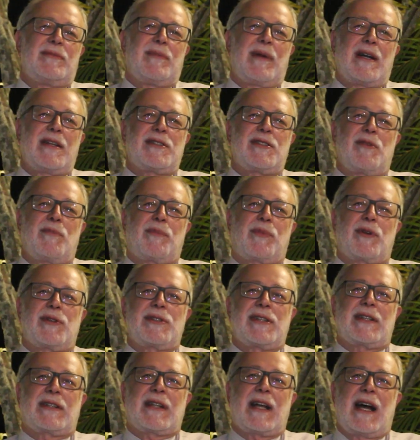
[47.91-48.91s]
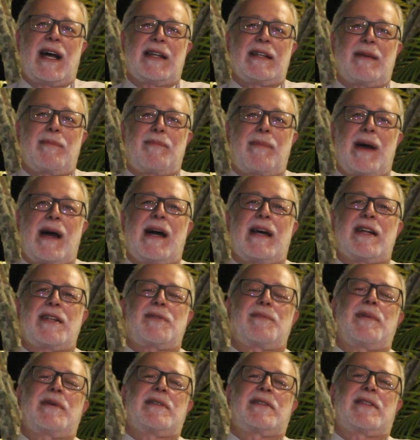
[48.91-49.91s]
uma região projetada para a
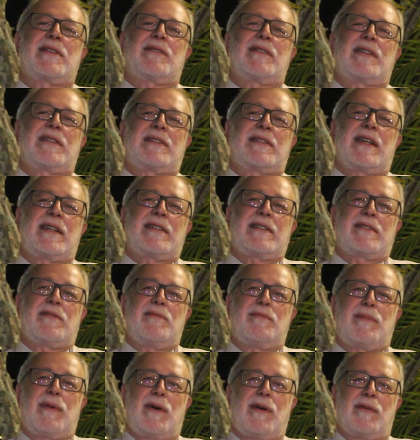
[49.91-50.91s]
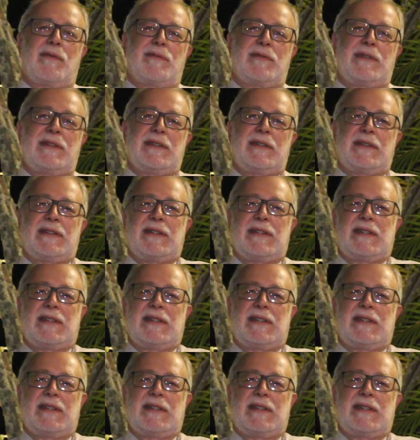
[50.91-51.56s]
expansão da cidade de São Paulo. Né?